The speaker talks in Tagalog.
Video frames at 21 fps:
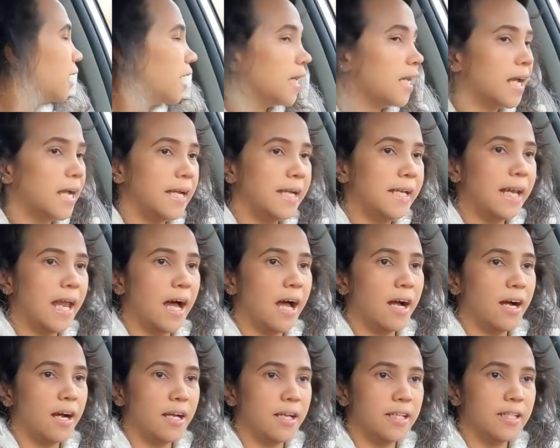
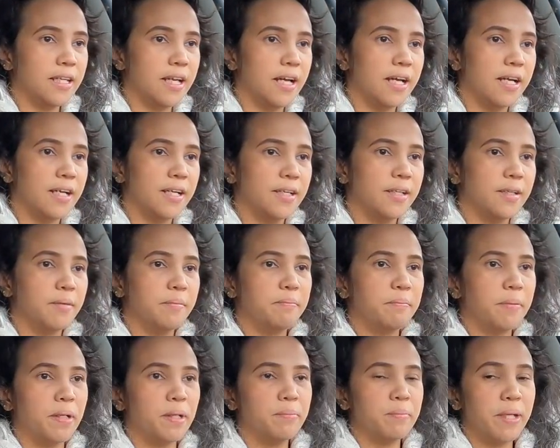kinailangan na
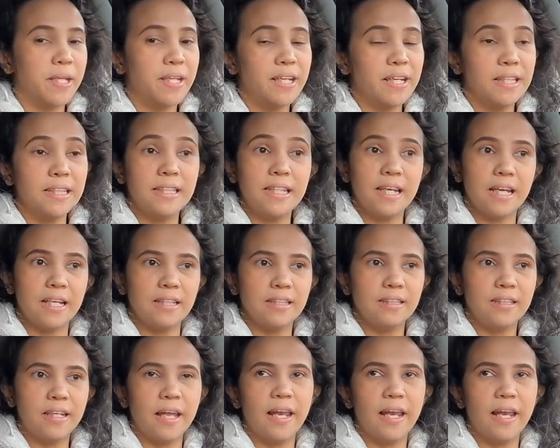pag may ganyan,